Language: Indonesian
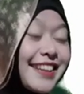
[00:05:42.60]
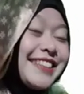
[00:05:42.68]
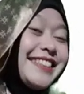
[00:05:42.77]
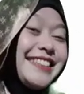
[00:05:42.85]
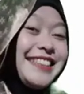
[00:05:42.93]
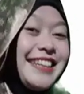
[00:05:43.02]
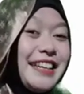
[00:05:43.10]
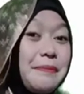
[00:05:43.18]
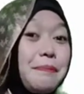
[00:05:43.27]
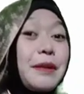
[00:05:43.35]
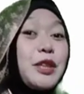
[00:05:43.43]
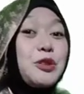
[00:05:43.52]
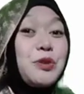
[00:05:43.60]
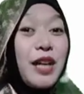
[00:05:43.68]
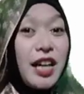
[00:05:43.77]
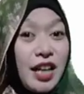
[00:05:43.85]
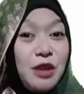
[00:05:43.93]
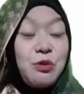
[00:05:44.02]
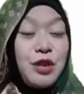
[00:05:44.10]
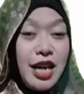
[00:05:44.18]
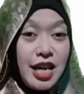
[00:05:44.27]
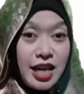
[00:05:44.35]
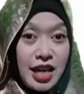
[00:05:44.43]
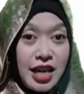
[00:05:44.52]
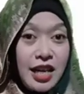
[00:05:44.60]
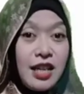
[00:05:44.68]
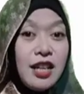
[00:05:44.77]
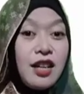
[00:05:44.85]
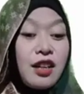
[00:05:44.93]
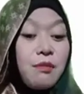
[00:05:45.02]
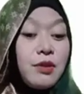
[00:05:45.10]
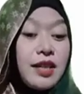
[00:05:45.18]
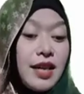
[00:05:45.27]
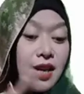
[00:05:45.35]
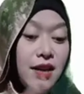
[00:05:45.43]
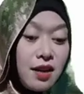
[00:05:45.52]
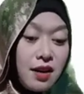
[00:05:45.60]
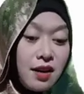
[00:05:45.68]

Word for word: keren pertukaran udara. Kemudian